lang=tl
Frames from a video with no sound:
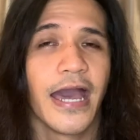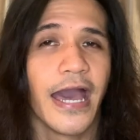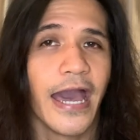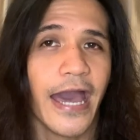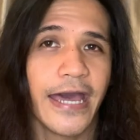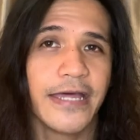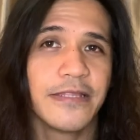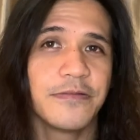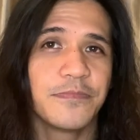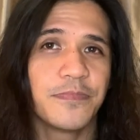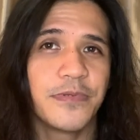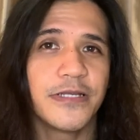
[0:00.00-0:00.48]

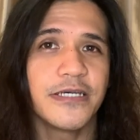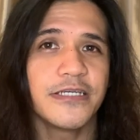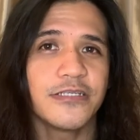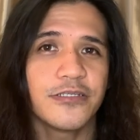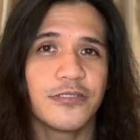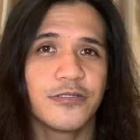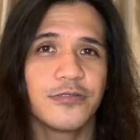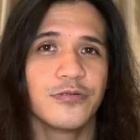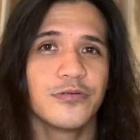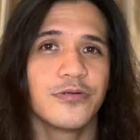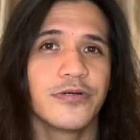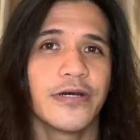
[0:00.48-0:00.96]
And please
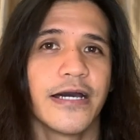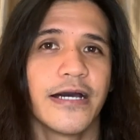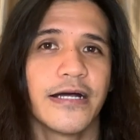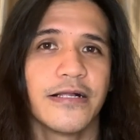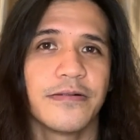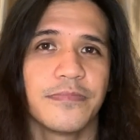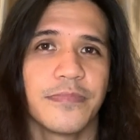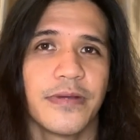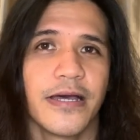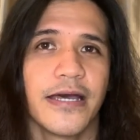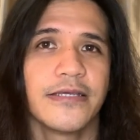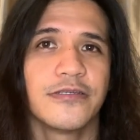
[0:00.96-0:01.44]
do
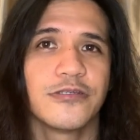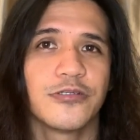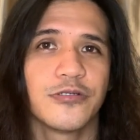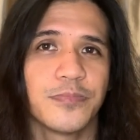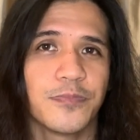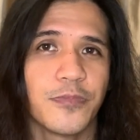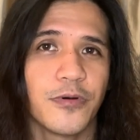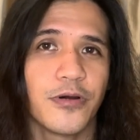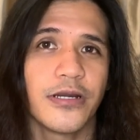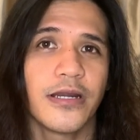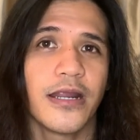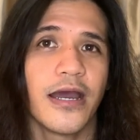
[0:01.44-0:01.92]
help and
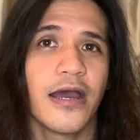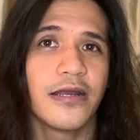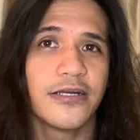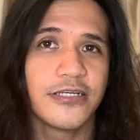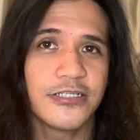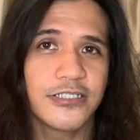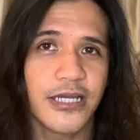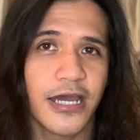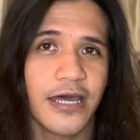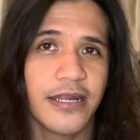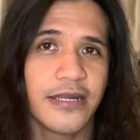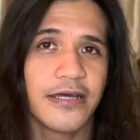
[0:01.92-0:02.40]
support our
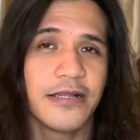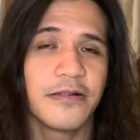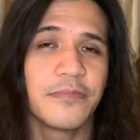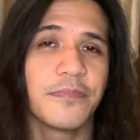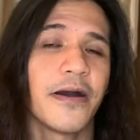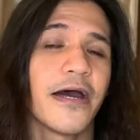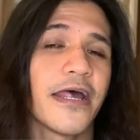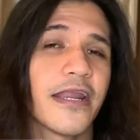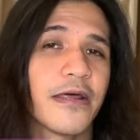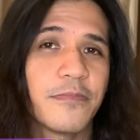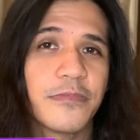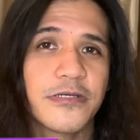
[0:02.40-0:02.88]
channel
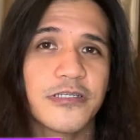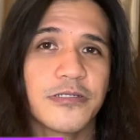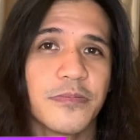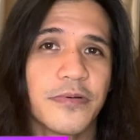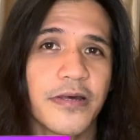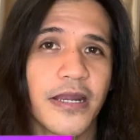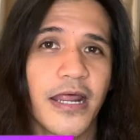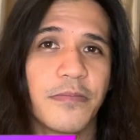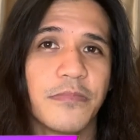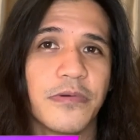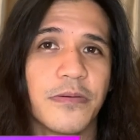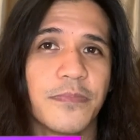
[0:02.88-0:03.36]
para mas
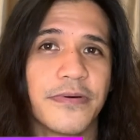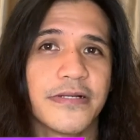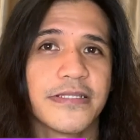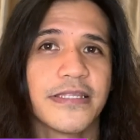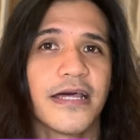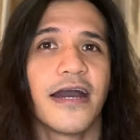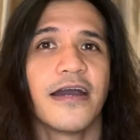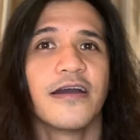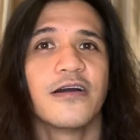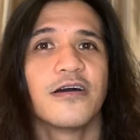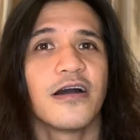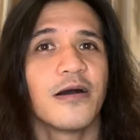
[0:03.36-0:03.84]
marami pa
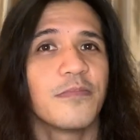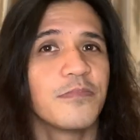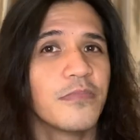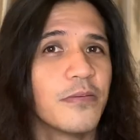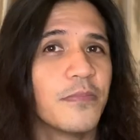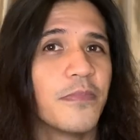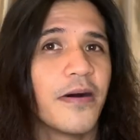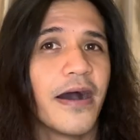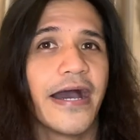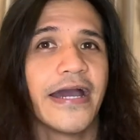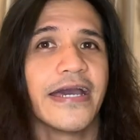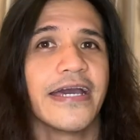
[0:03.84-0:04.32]
tayong
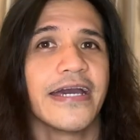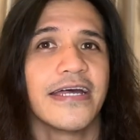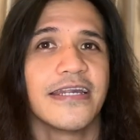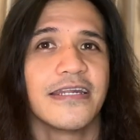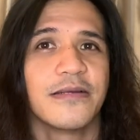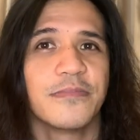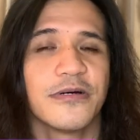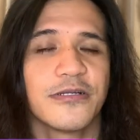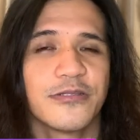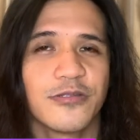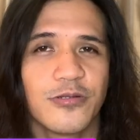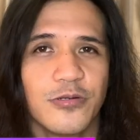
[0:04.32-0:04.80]
kababayan na
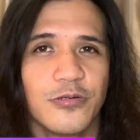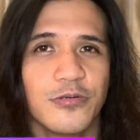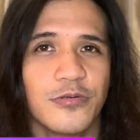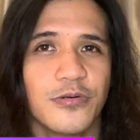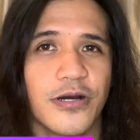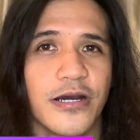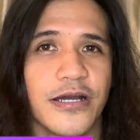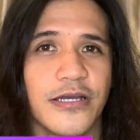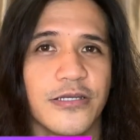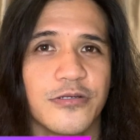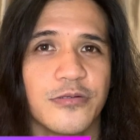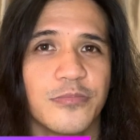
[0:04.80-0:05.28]

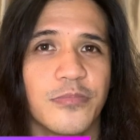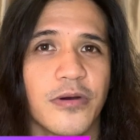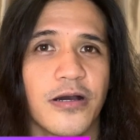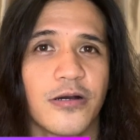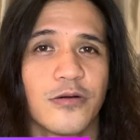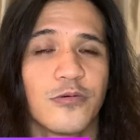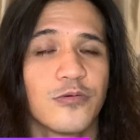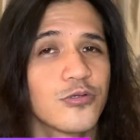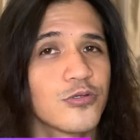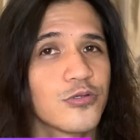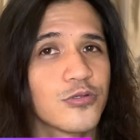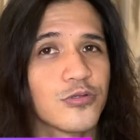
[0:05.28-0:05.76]
matulungan yung
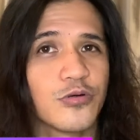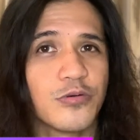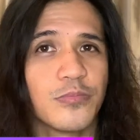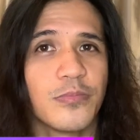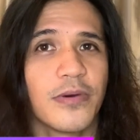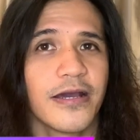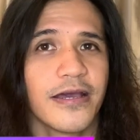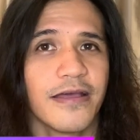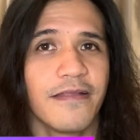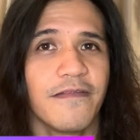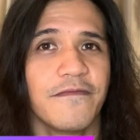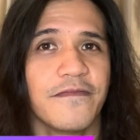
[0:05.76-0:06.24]
mga gustong
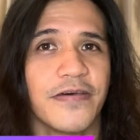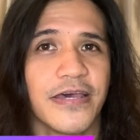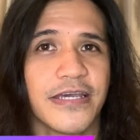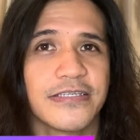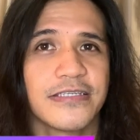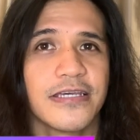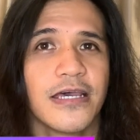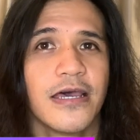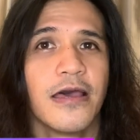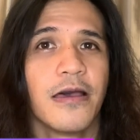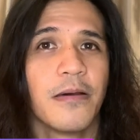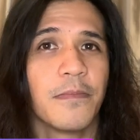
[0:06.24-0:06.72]

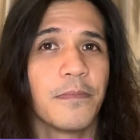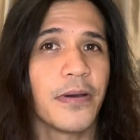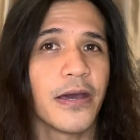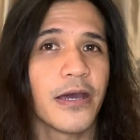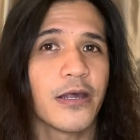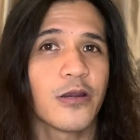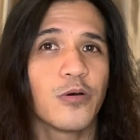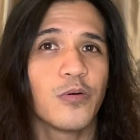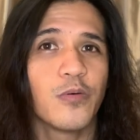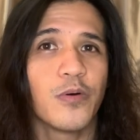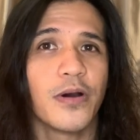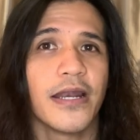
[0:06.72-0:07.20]
mag-invest
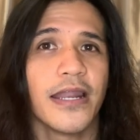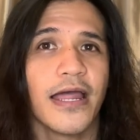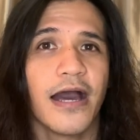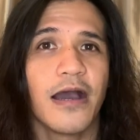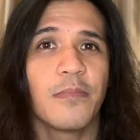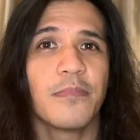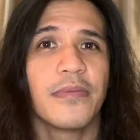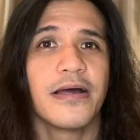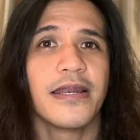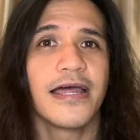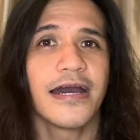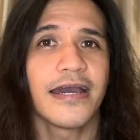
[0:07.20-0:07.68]
pero
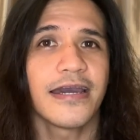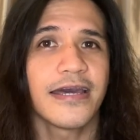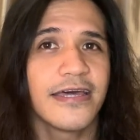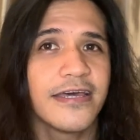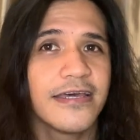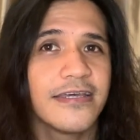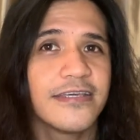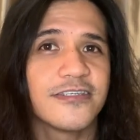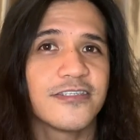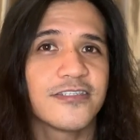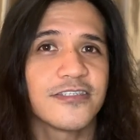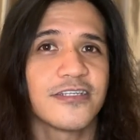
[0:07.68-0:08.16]
walang
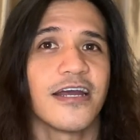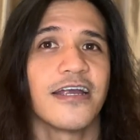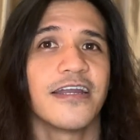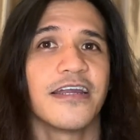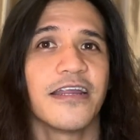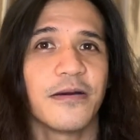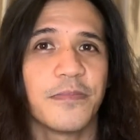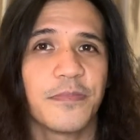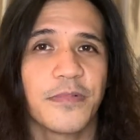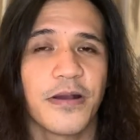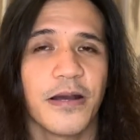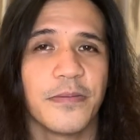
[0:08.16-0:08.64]
malaking
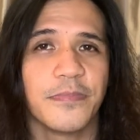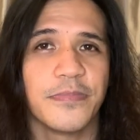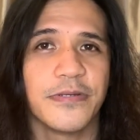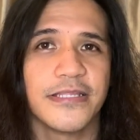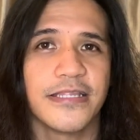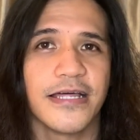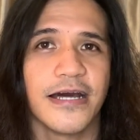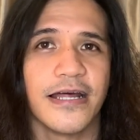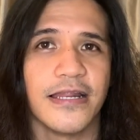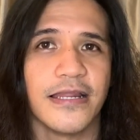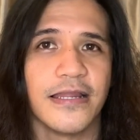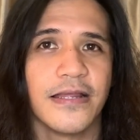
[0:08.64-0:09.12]
startup
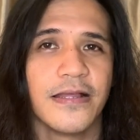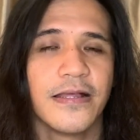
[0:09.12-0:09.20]
capital.